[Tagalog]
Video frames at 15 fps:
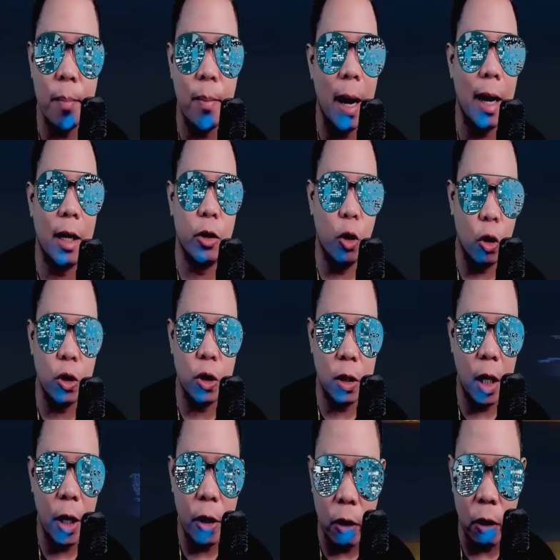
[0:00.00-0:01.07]
Paradox
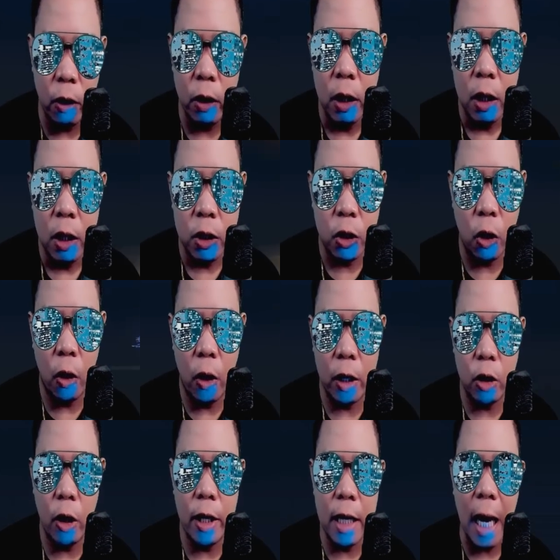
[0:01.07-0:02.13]
na yun. No? So
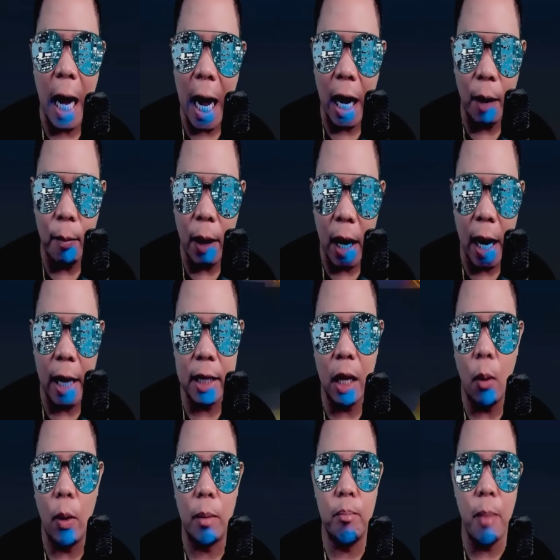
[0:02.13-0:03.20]
ito ay nakakamangha
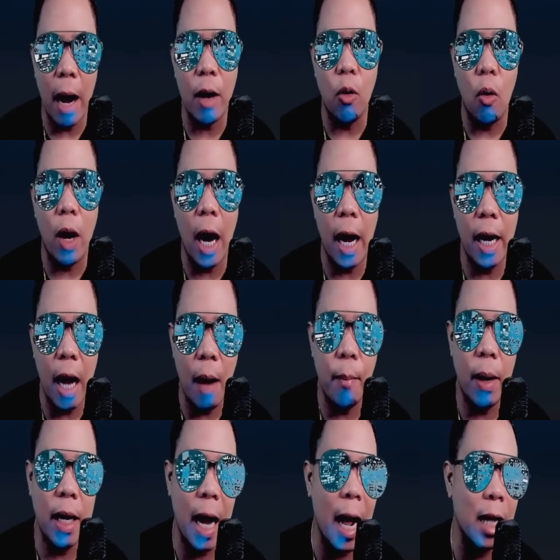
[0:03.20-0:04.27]
daw at bagong
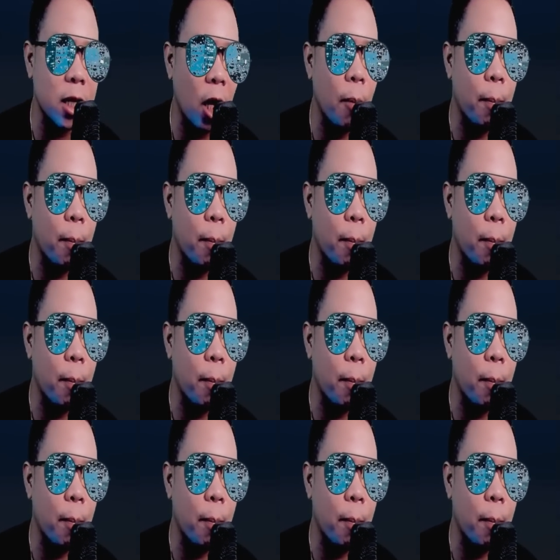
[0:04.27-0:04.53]
kaalaman na ating